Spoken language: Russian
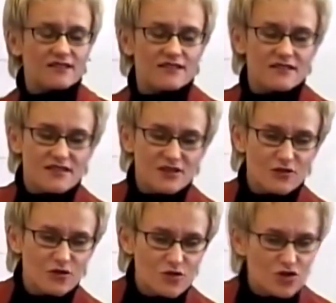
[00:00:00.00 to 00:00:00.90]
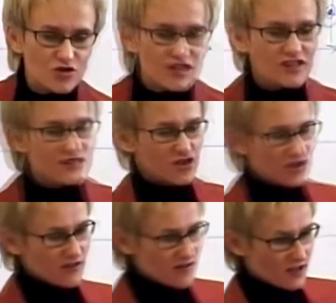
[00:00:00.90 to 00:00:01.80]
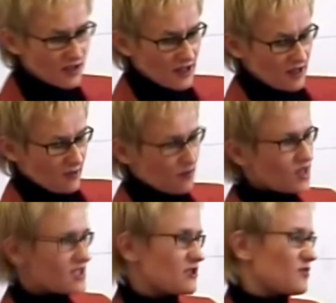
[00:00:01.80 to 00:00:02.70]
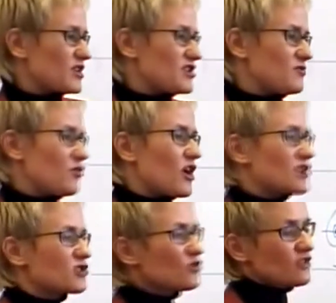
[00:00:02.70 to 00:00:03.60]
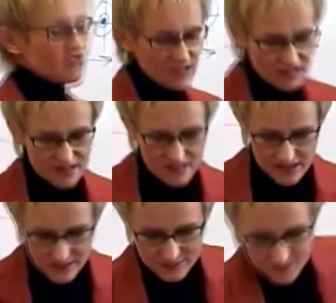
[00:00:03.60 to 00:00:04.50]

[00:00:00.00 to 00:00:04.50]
Дело в том, что если человек мыслит по типу «а что если?»,